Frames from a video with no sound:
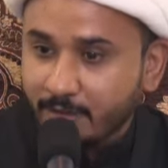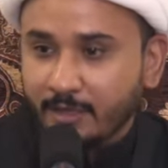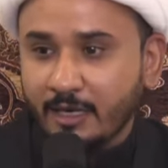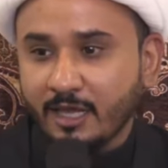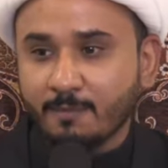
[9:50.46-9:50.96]

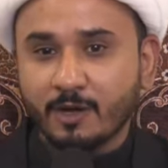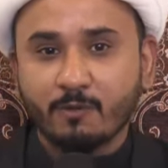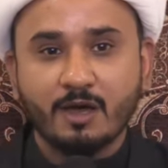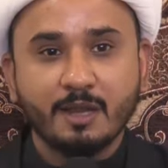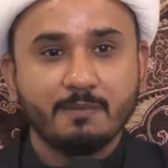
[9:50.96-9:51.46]
قال لي
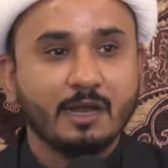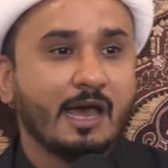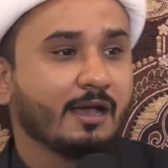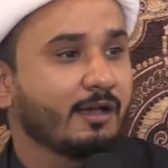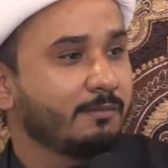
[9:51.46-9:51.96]
مروان بن
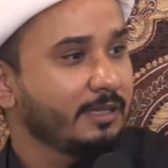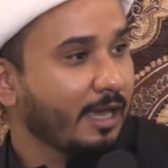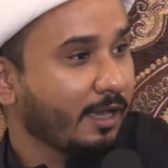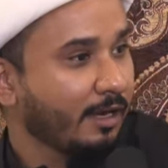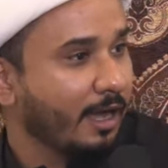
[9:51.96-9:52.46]
الحكم
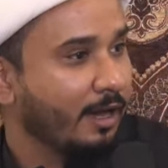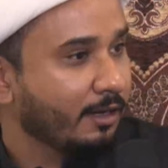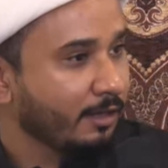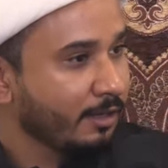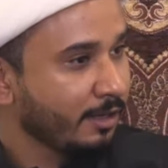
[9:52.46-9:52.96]
دخل
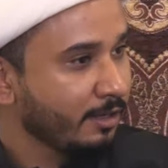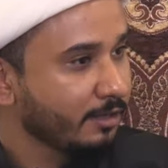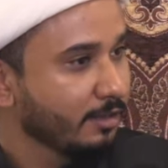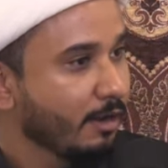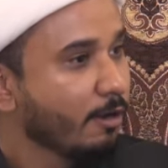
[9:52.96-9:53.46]
عقيل
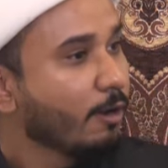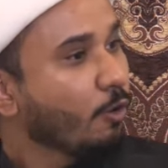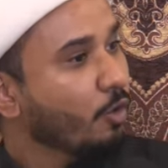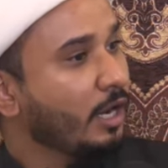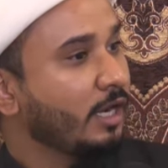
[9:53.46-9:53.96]

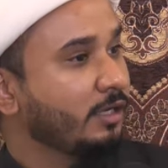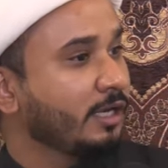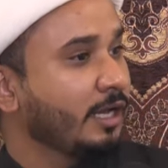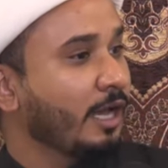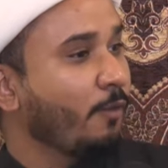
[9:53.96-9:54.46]

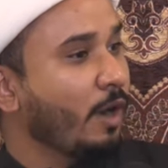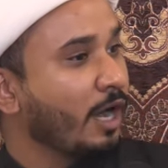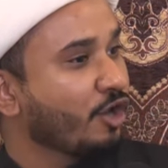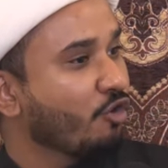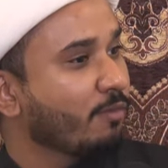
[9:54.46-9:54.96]
واحنا
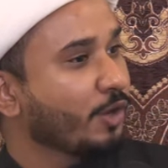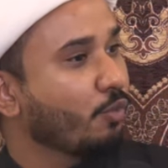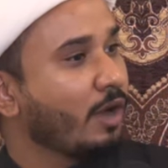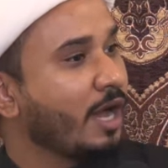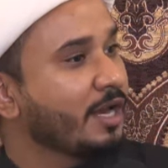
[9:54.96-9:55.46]
وانا
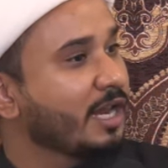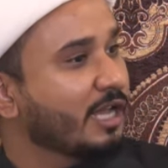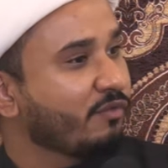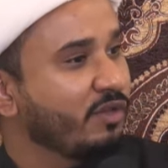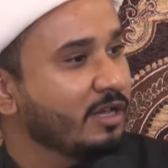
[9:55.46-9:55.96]
ومروان
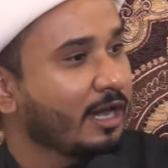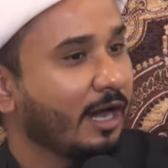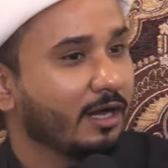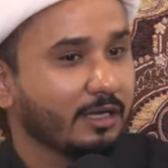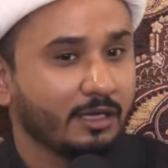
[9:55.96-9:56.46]
نكفيك
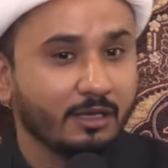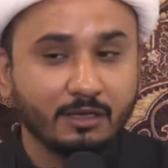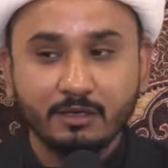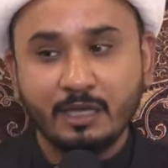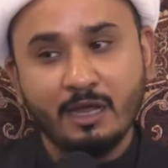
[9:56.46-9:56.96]
عقيل
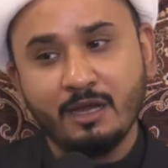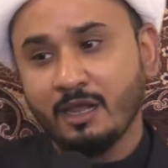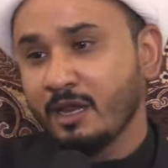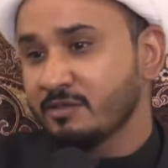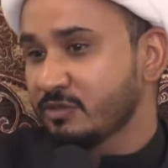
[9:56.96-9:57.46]
قال
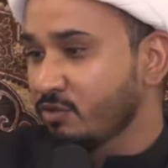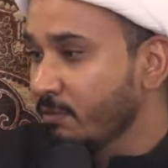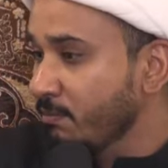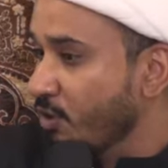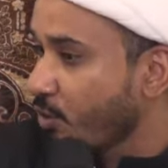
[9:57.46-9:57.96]
لي
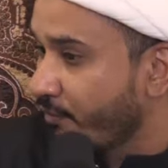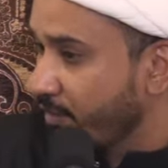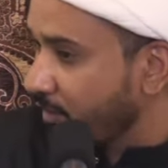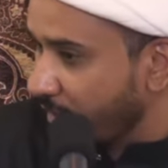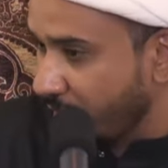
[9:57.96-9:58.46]
لستم
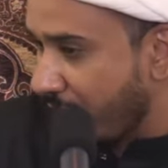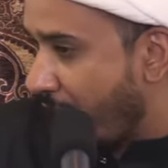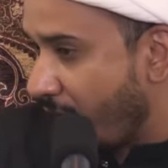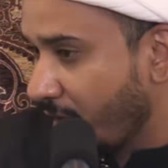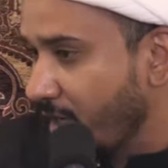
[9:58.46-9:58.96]
بكفء الى
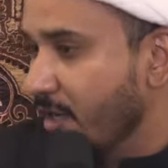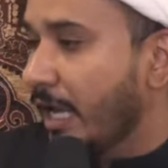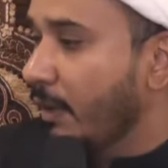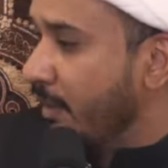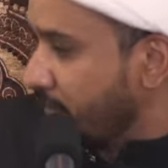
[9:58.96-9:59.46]
عقيل
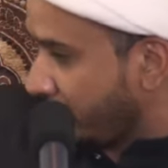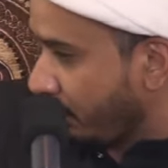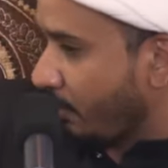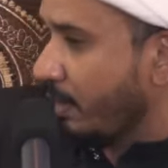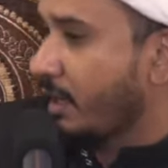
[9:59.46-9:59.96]
قالوا لي
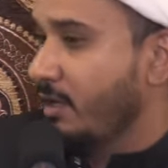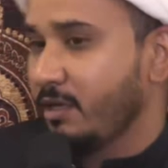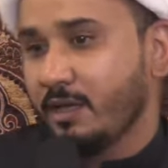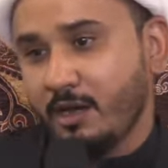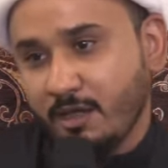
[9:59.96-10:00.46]
دخله ولا عليك
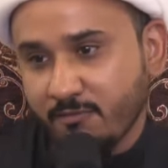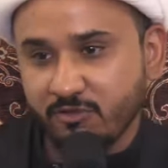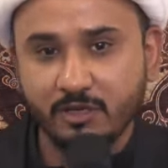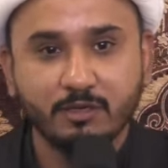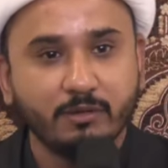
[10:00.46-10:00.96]
قال لي همزه